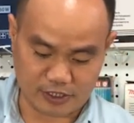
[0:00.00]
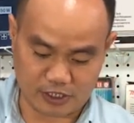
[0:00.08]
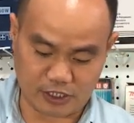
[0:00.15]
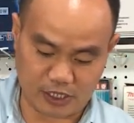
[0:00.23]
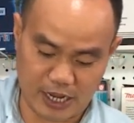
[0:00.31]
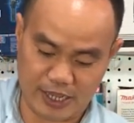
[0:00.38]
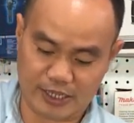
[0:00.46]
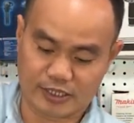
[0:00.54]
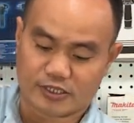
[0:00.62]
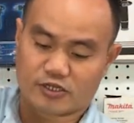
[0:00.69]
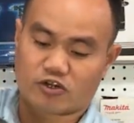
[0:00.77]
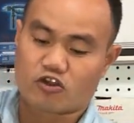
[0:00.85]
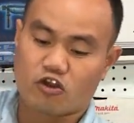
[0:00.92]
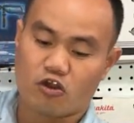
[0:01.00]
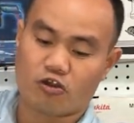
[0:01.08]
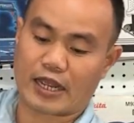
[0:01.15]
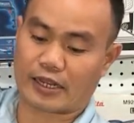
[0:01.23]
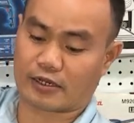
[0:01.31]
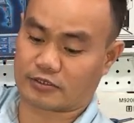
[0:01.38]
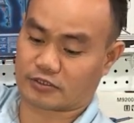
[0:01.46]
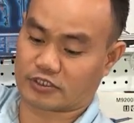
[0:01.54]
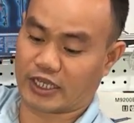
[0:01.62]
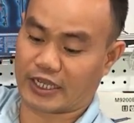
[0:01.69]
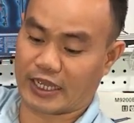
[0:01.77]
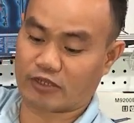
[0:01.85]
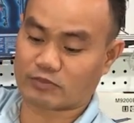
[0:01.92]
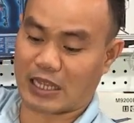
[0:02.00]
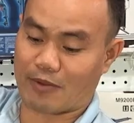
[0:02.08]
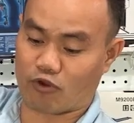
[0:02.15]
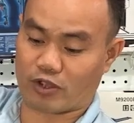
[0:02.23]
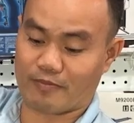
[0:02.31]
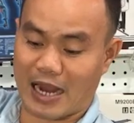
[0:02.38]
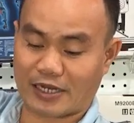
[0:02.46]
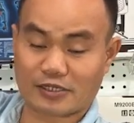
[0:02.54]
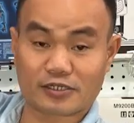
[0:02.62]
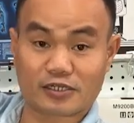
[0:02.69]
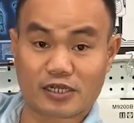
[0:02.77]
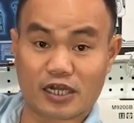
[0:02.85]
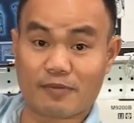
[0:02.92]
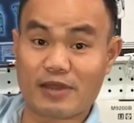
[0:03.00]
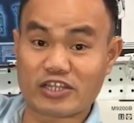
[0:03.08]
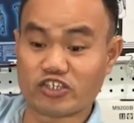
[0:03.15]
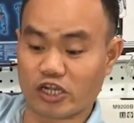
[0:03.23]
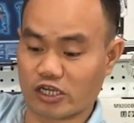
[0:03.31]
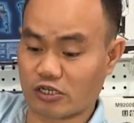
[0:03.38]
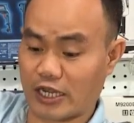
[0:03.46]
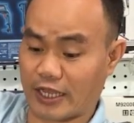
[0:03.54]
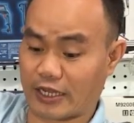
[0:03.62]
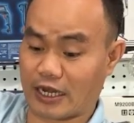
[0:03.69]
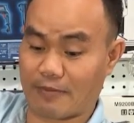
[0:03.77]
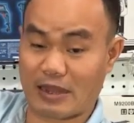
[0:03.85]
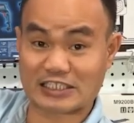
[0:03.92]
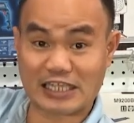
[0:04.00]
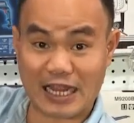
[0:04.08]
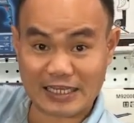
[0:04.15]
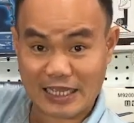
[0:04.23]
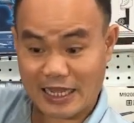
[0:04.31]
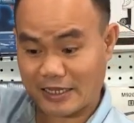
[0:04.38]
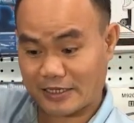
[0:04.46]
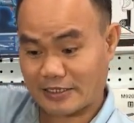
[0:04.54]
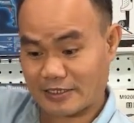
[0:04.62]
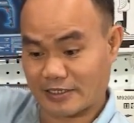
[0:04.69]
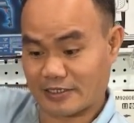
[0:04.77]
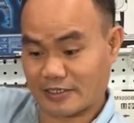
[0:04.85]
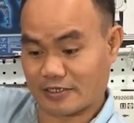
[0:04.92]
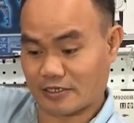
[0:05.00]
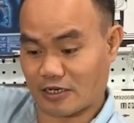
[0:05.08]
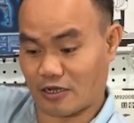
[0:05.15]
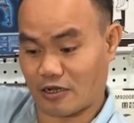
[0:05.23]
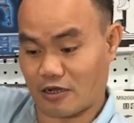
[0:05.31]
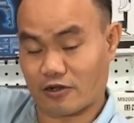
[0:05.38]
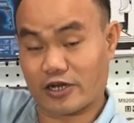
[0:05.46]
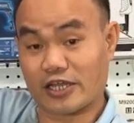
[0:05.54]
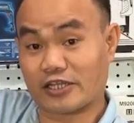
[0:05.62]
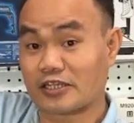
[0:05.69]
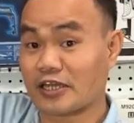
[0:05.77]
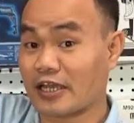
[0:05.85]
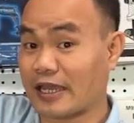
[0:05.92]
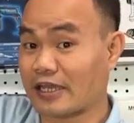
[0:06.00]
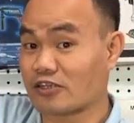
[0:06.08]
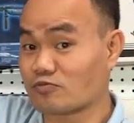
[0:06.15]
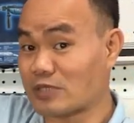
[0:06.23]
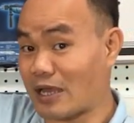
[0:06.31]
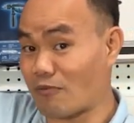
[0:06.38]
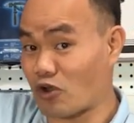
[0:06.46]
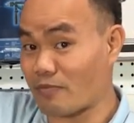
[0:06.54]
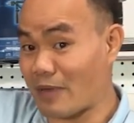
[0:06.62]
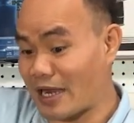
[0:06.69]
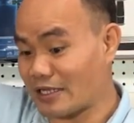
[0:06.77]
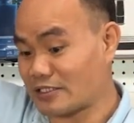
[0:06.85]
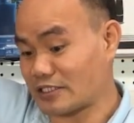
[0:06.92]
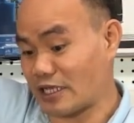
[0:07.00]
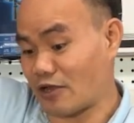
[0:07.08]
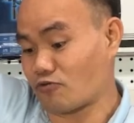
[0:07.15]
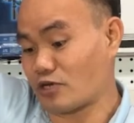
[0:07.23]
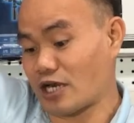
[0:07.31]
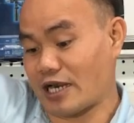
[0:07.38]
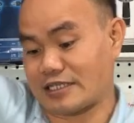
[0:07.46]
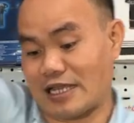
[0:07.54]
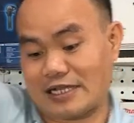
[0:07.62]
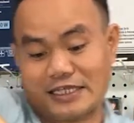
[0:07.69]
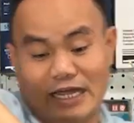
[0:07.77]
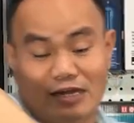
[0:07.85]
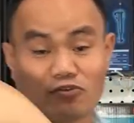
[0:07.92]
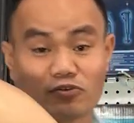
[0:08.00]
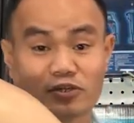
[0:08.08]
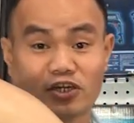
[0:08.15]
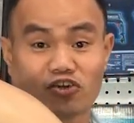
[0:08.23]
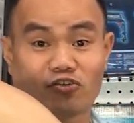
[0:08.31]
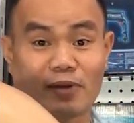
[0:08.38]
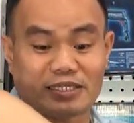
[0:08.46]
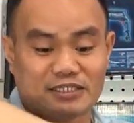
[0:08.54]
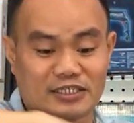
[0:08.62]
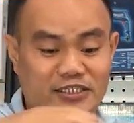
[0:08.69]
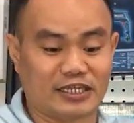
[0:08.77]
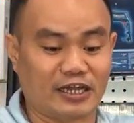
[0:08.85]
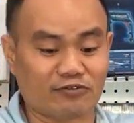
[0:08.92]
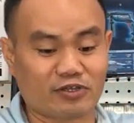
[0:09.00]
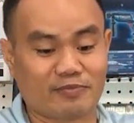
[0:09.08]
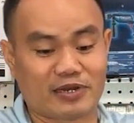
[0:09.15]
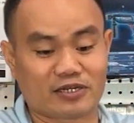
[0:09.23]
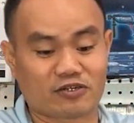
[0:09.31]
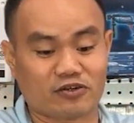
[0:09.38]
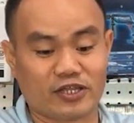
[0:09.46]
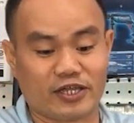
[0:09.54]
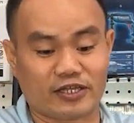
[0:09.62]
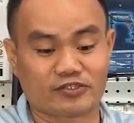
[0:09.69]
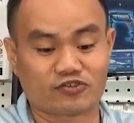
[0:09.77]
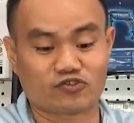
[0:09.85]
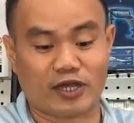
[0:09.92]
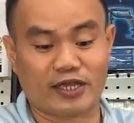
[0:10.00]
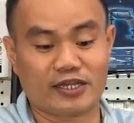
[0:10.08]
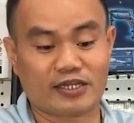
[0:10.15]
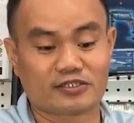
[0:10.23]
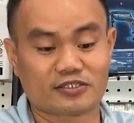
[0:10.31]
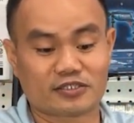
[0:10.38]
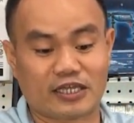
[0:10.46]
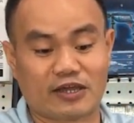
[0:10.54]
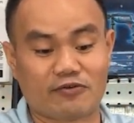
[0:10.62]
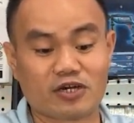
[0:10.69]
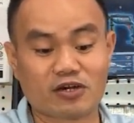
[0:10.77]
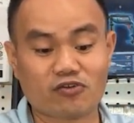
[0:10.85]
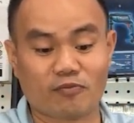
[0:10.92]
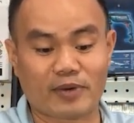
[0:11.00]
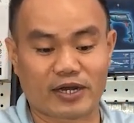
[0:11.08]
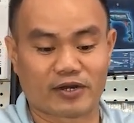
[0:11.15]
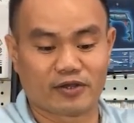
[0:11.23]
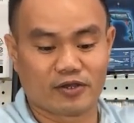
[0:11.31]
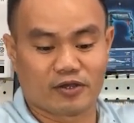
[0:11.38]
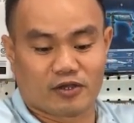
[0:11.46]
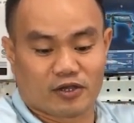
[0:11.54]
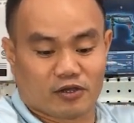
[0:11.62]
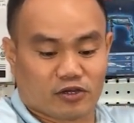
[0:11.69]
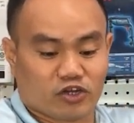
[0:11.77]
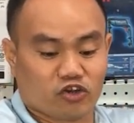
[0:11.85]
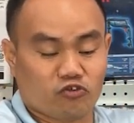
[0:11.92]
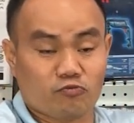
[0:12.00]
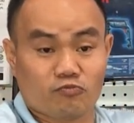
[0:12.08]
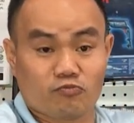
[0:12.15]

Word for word: ở đây nó có cái thiết kế chúng ta một cái bát ở bên dưới này là bằng sắt nha à, để thiết kế chúng ta một cái bát treo rất là chắc chắn luôn khi cô bán chị treo thì mình có thể xoay theo hướng của mình nếu